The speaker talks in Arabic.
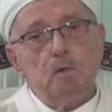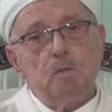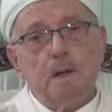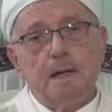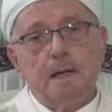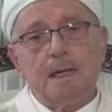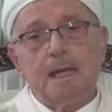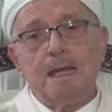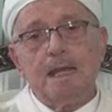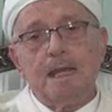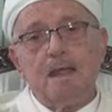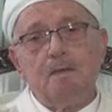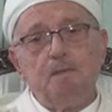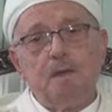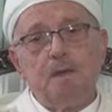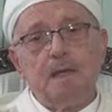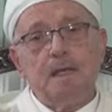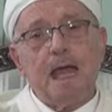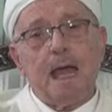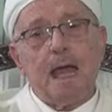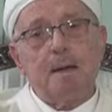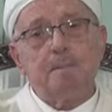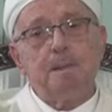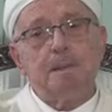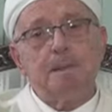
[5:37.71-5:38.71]
وكان في
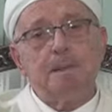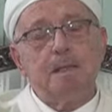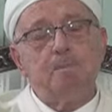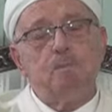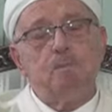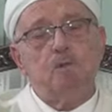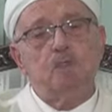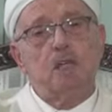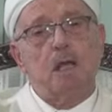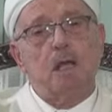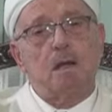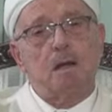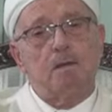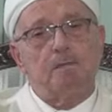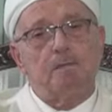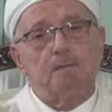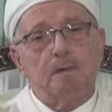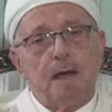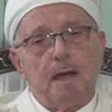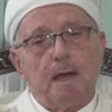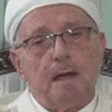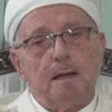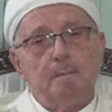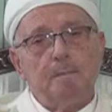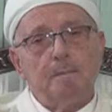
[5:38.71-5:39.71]
الكعبة
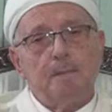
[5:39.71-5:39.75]
المشرفة